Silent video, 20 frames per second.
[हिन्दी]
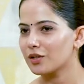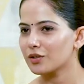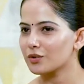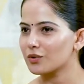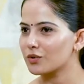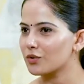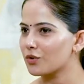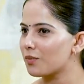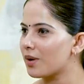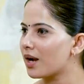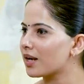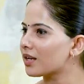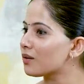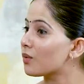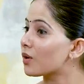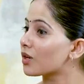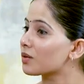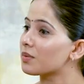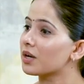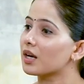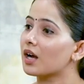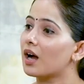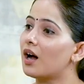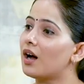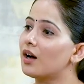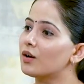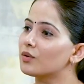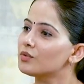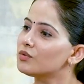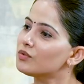तो नो मैटर वॉट मैं
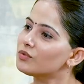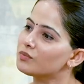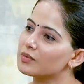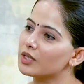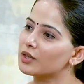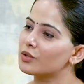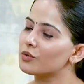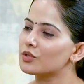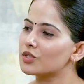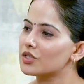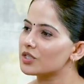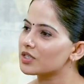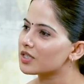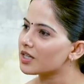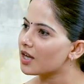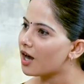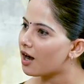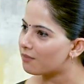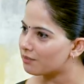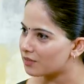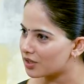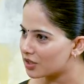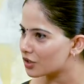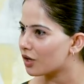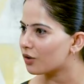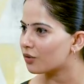कहाँ हूँ ये दो चीज़ें हमेशा